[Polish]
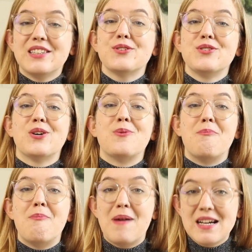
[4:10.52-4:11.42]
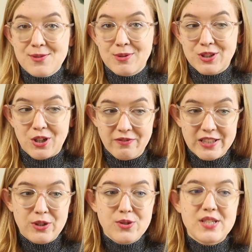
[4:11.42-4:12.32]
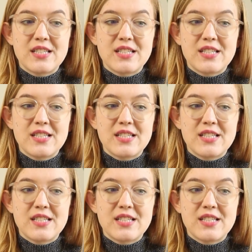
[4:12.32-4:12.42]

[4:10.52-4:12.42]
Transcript: jeśli chodzi o masło orzechowe, to z